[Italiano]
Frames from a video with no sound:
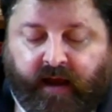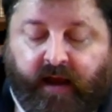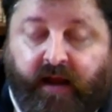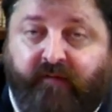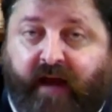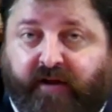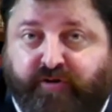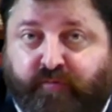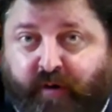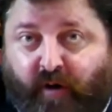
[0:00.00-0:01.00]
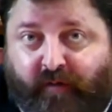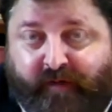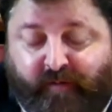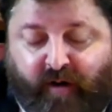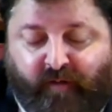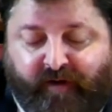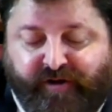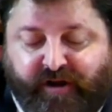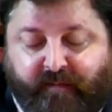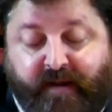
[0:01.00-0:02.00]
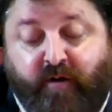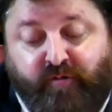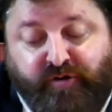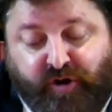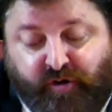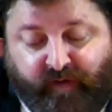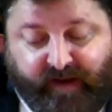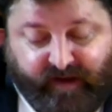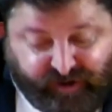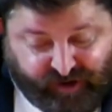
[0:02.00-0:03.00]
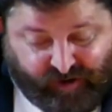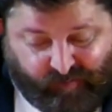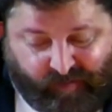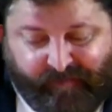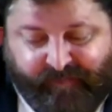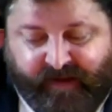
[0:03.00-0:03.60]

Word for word: Il viaggio però Vidua lo fece nel 1825